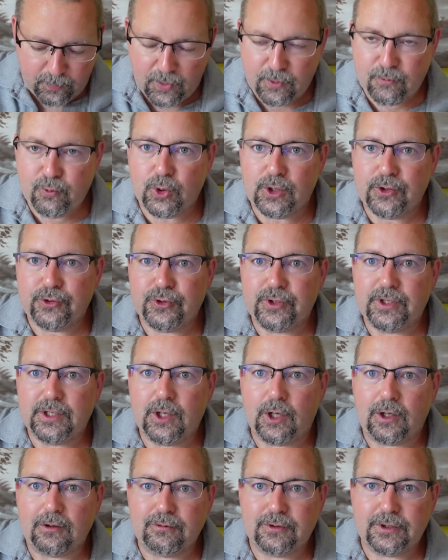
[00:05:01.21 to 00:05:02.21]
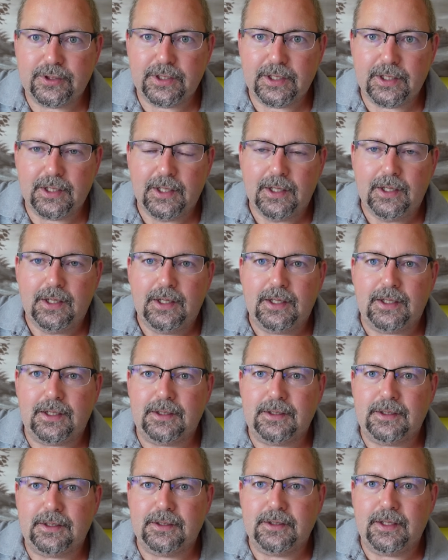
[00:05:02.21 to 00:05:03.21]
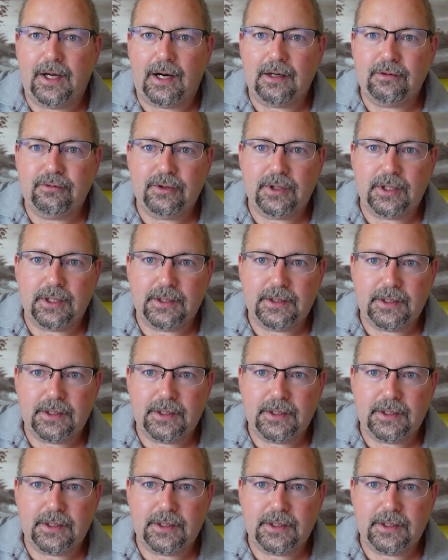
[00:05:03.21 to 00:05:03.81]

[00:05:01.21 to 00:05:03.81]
wo also die laufende äh, Nachfrage